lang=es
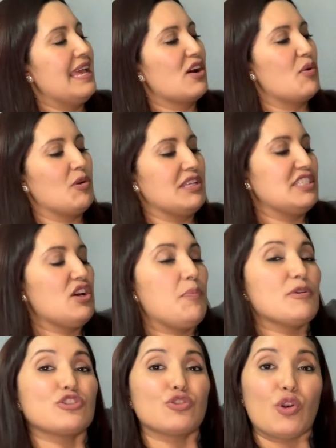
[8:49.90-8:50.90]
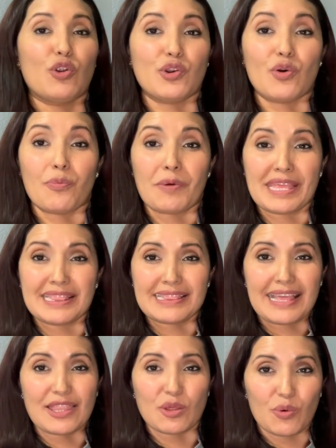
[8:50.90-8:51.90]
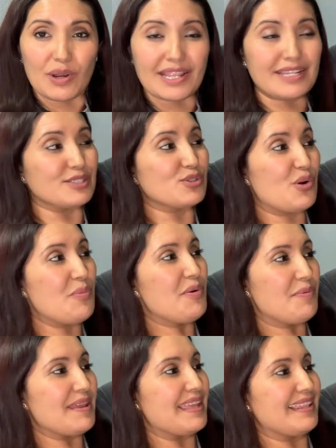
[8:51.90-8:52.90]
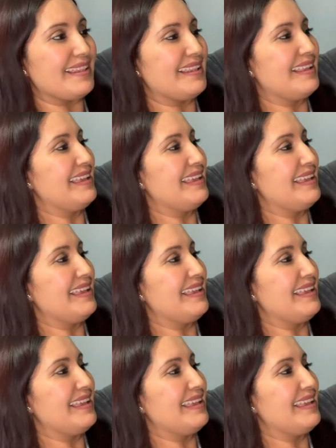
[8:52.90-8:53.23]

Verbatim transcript: Como les digo, por solo 90 dólares. ¿Cómo ven?